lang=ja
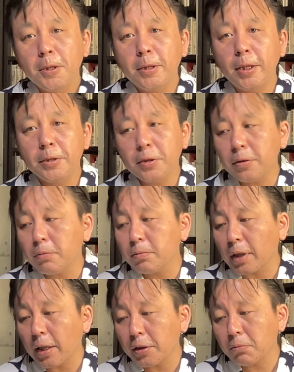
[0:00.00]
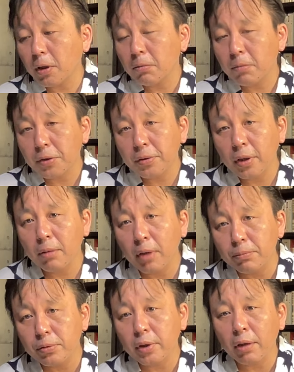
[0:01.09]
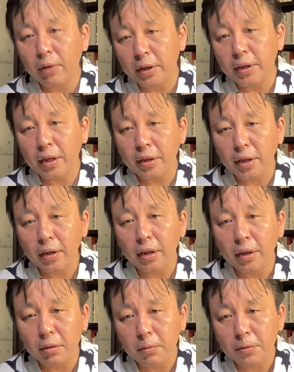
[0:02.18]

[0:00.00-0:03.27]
で G7 が始まりまして、まあ、舞台はイタリアであり